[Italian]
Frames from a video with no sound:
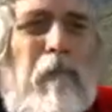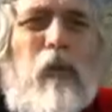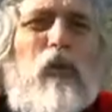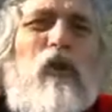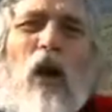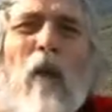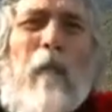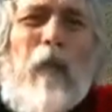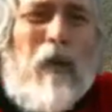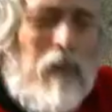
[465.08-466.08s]

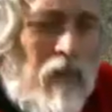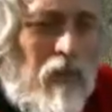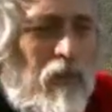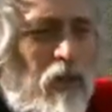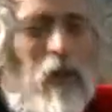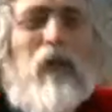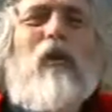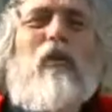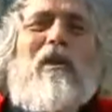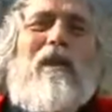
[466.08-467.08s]
Purtroppo,
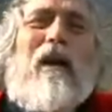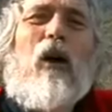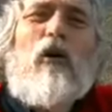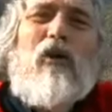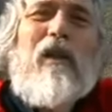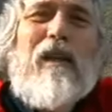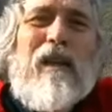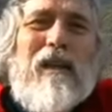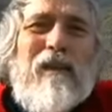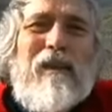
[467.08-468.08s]
secondo questa
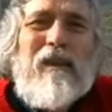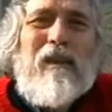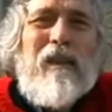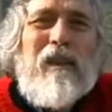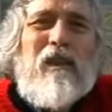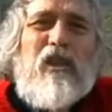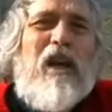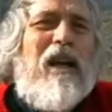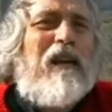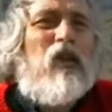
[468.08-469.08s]
ottica,
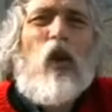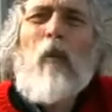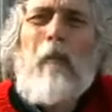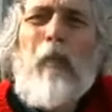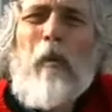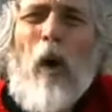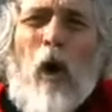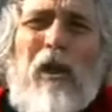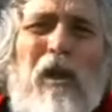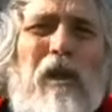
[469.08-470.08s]
ce n'è troppi
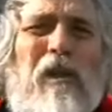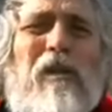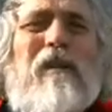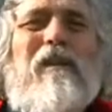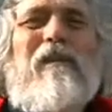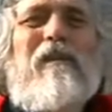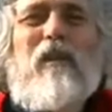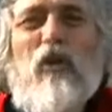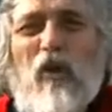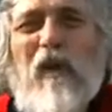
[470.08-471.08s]
pochi
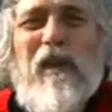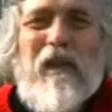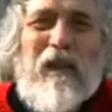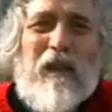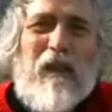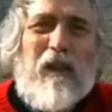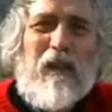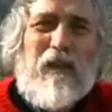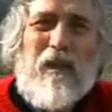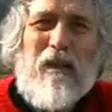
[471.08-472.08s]
di giovani
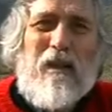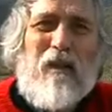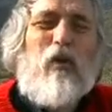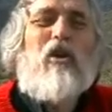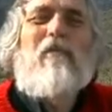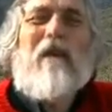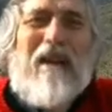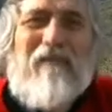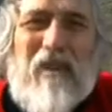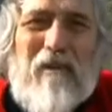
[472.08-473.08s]
ricchi così
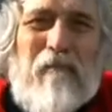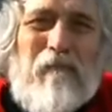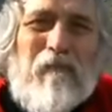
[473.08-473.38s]
bravi.